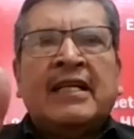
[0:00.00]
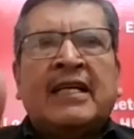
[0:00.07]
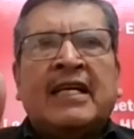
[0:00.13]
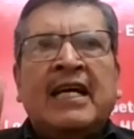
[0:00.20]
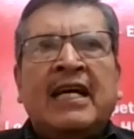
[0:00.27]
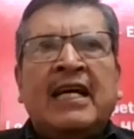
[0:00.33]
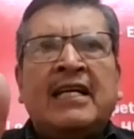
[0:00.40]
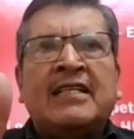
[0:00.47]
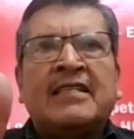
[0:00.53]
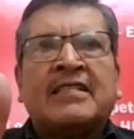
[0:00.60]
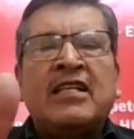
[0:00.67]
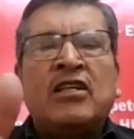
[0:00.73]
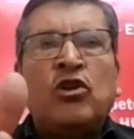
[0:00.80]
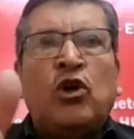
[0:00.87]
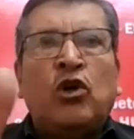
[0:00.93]
que
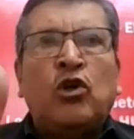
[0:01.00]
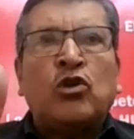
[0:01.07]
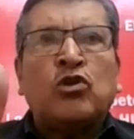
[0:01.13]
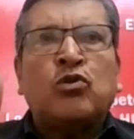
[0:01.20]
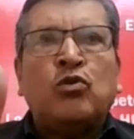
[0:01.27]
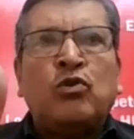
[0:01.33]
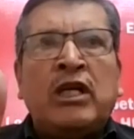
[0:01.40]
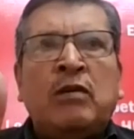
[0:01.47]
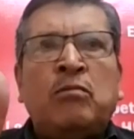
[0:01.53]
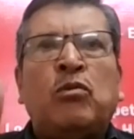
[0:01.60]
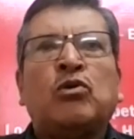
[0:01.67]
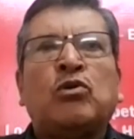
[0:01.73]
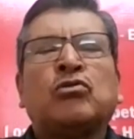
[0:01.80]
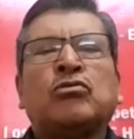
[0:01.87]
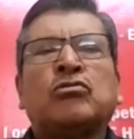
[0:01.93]
si no nos
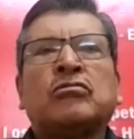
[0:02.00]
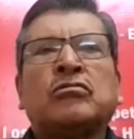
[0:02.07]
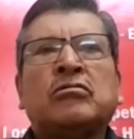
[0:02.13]
unimos